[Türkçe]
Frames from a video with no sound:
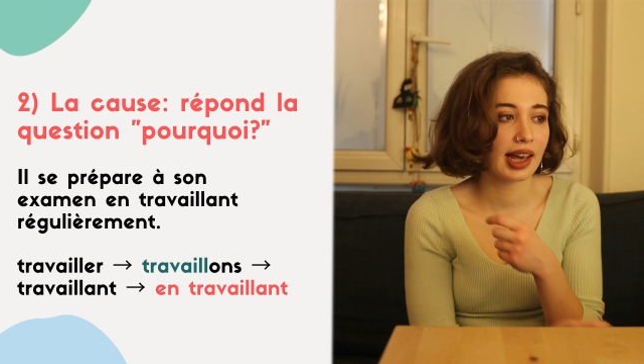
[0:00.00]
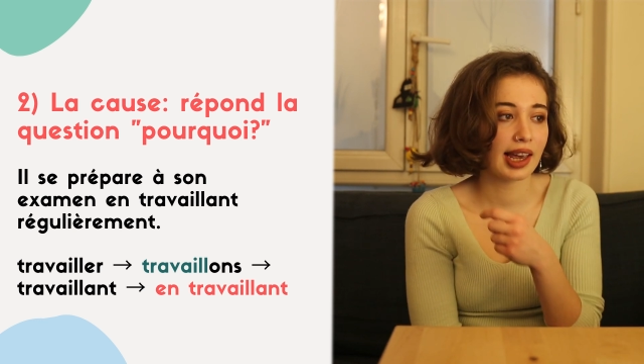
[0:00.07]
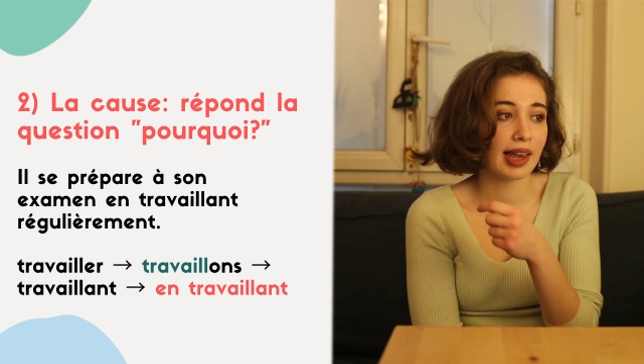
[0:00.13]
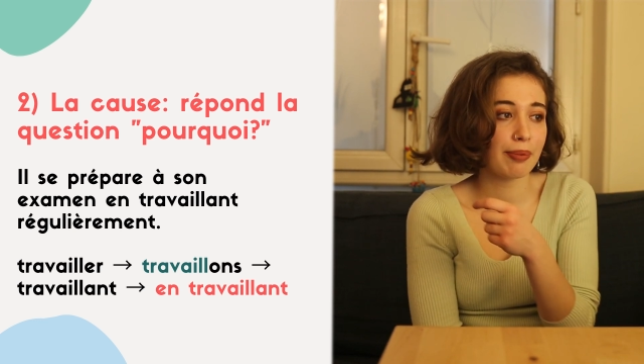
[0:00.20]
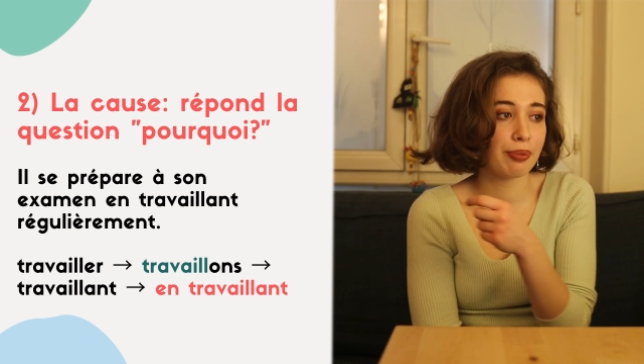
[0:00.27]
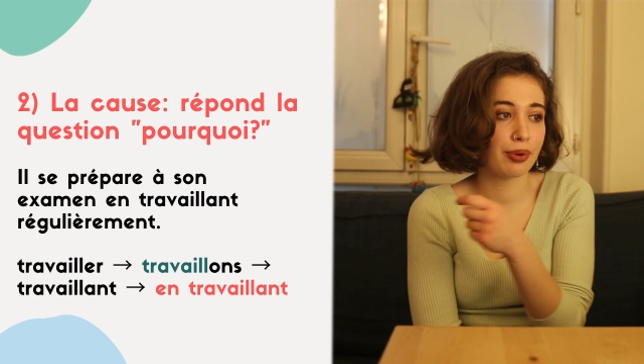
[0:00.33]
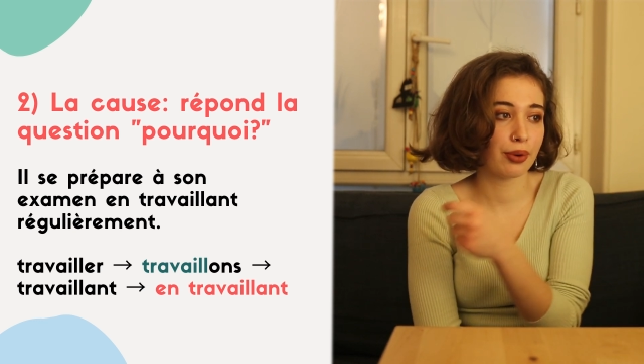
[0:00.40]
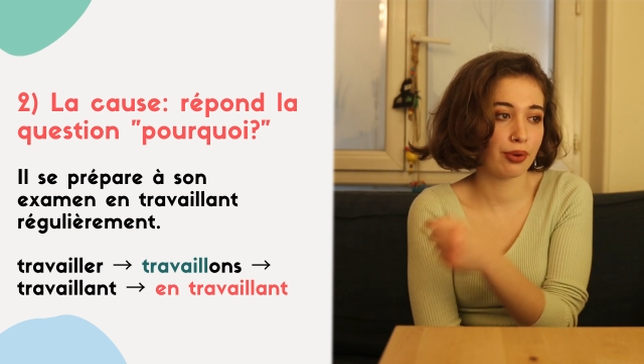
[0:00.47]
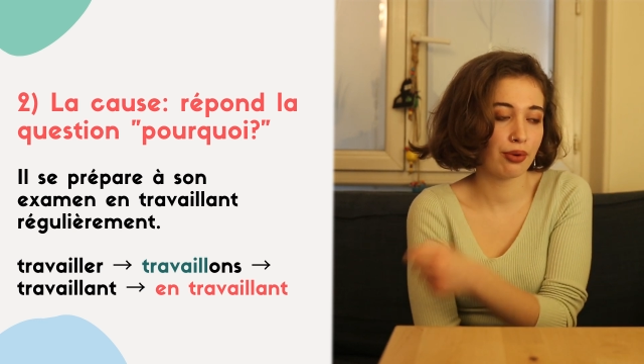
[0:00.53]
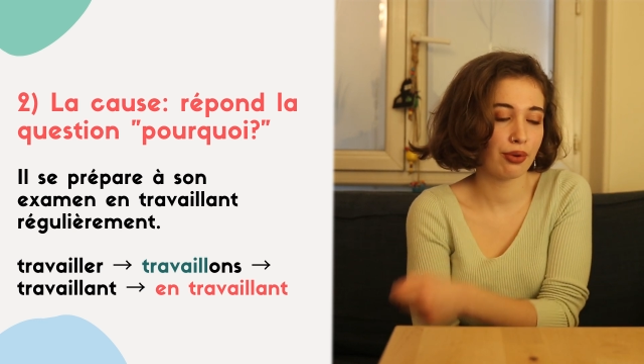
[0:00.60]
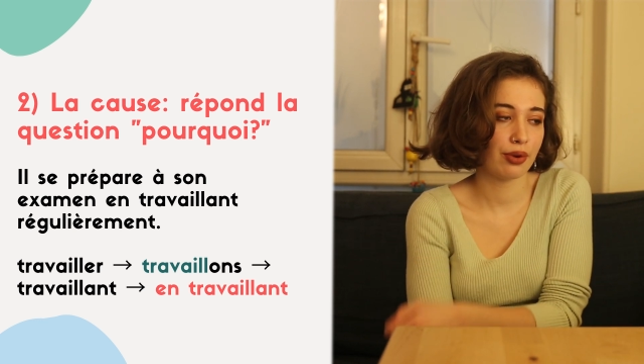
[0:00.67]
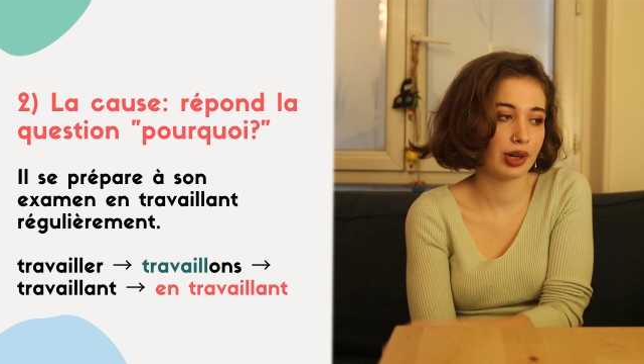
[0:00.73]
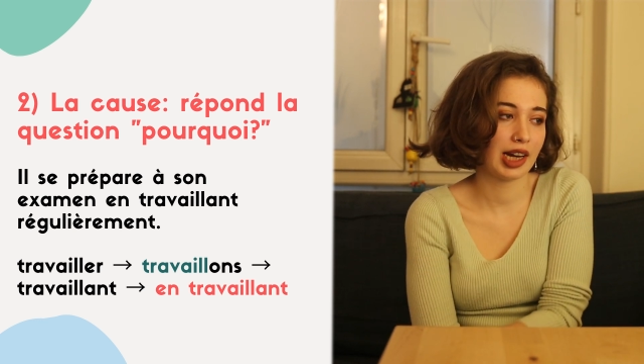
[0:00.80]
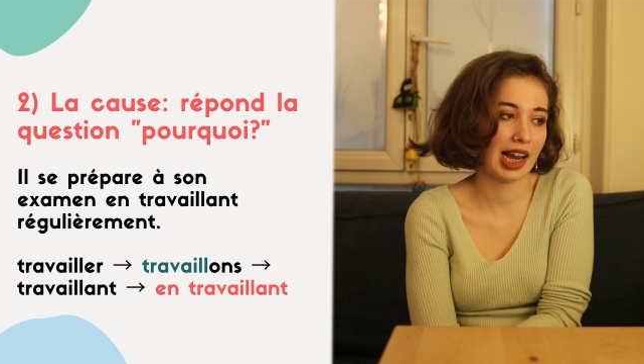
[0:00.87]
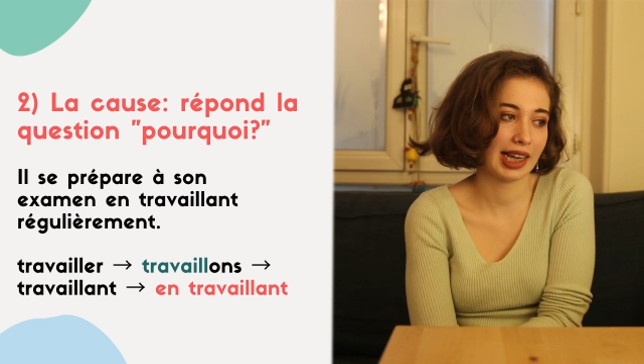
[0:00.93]
Répond
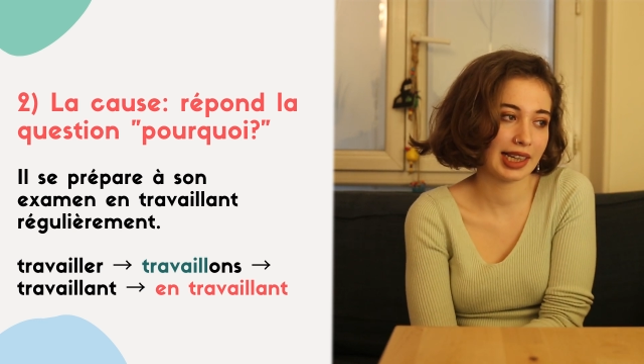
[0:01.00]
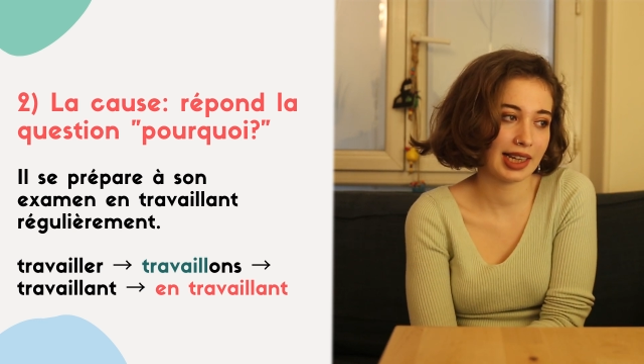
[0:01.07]
la